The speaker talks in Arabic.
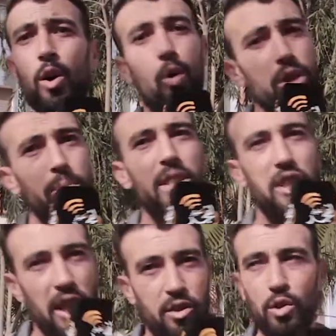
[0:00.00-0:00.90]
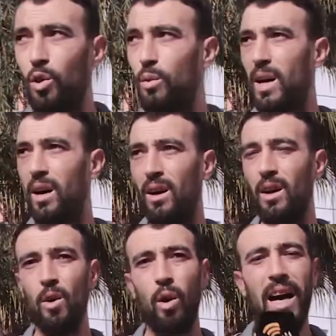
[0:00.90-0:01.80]
واش ماشي حشومه
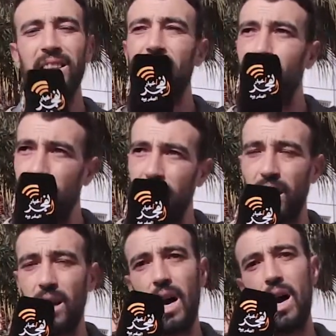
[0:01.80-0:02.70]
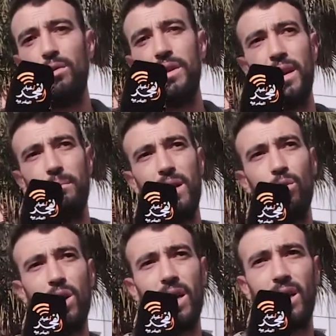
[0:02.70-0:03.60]
وحاس بنا الله ونعم
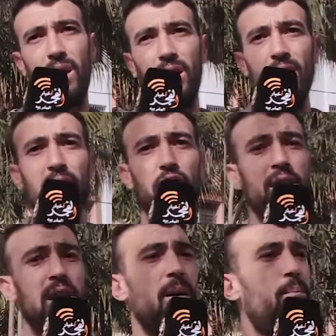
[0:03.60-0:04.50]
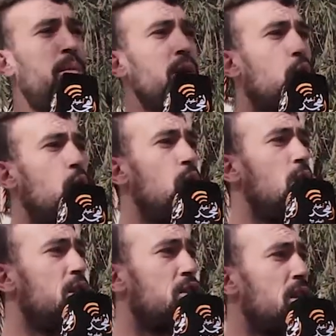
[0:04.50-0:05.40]
الوكيل تنطلب من
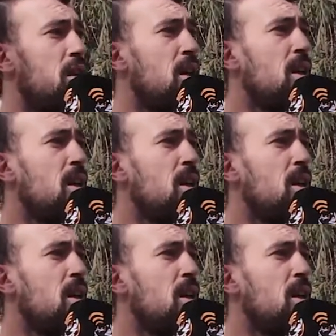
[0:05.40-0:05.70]
كل شيء